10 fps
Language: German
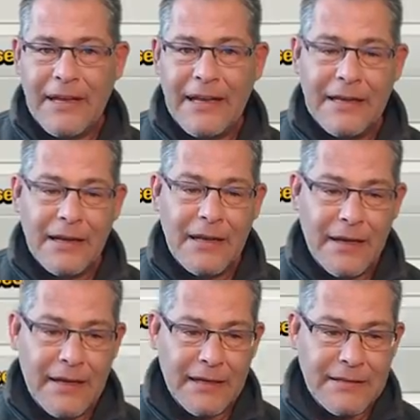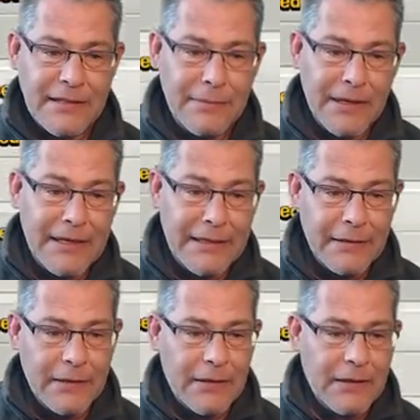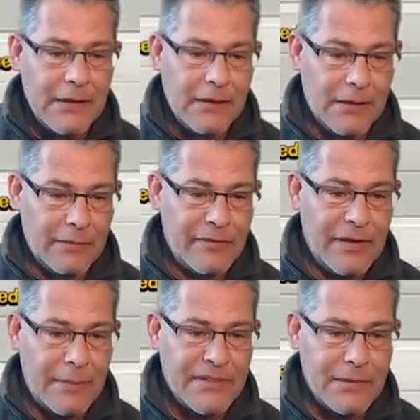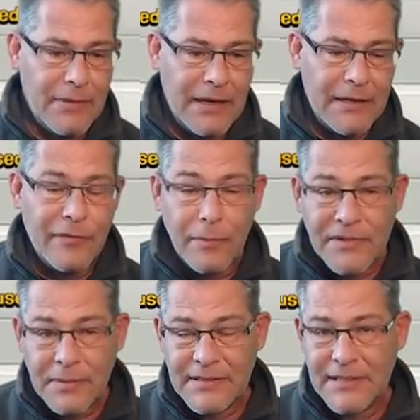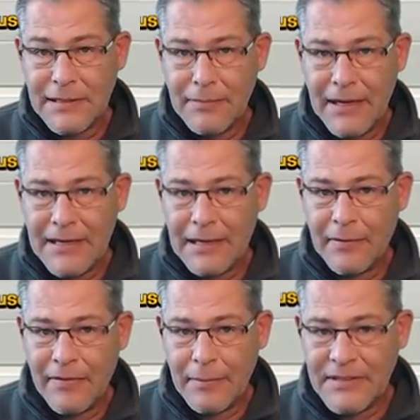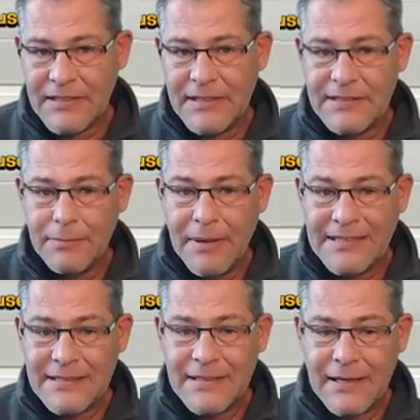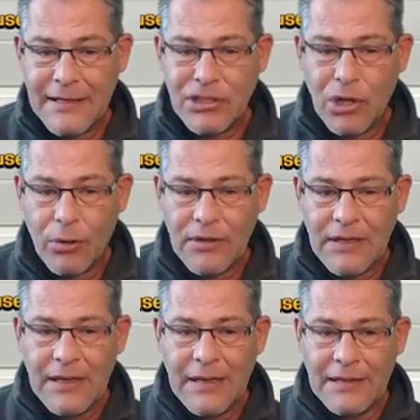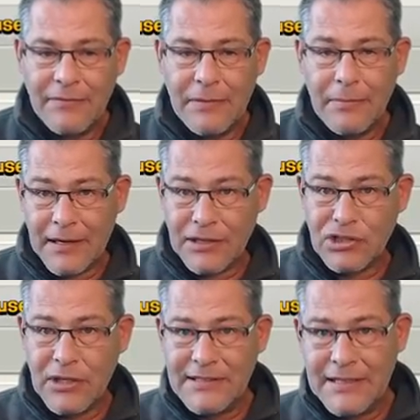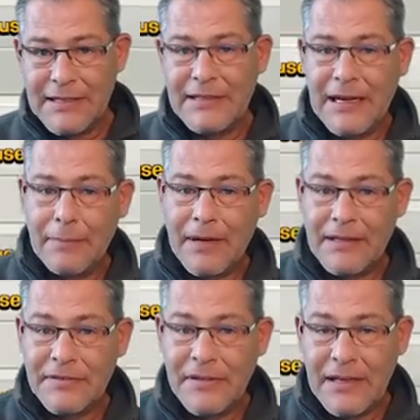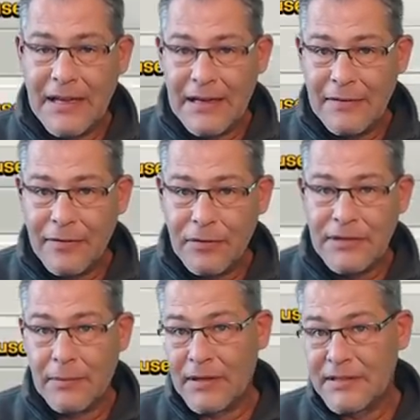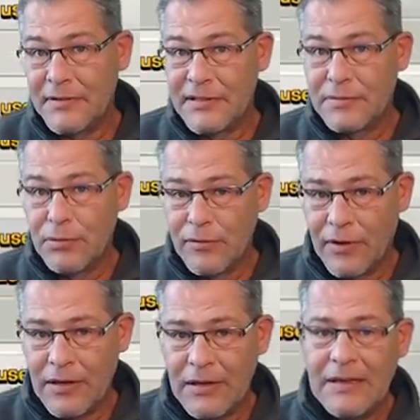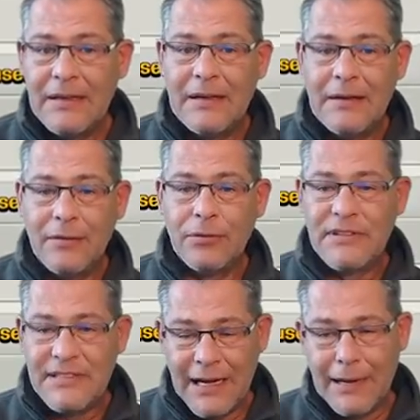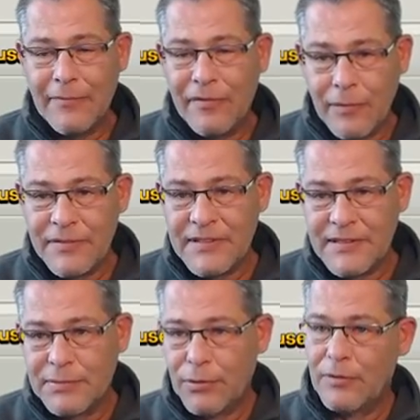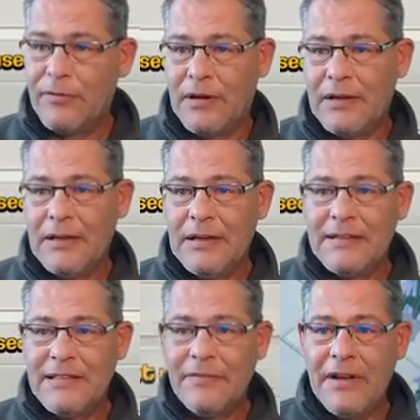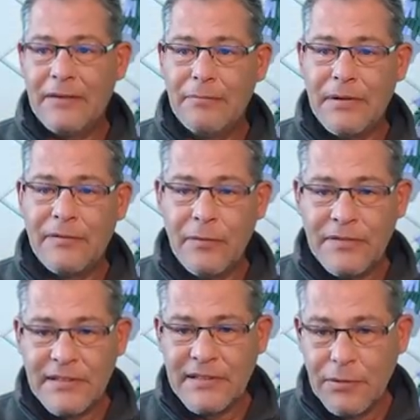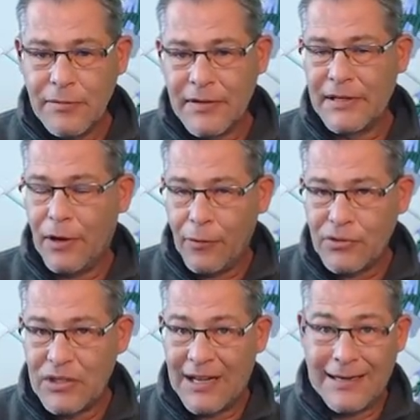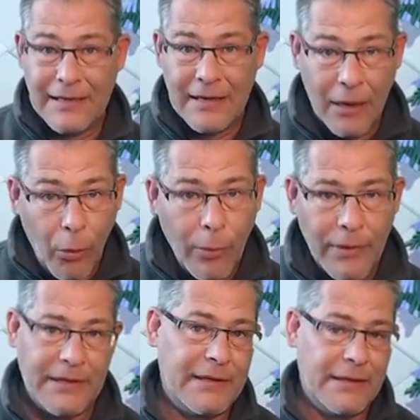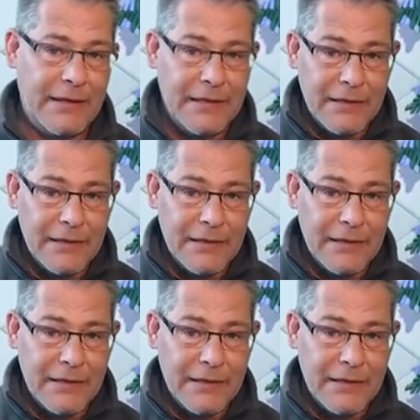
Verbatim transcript: Gegnerclan hat immerhin, ähm, wie viel haben sie gemeldet? 25 gemeldet. Aber wenn man sich diese Bases dann anschaut, dann wird man ganz schnell sehen, die haben ganz viele Elver und die haben ganz viele Zwölfer. Und sie haben 15 Zwölfer. Die werden mit 15 Zwölfern hier aufschlagen, glaube ich äh,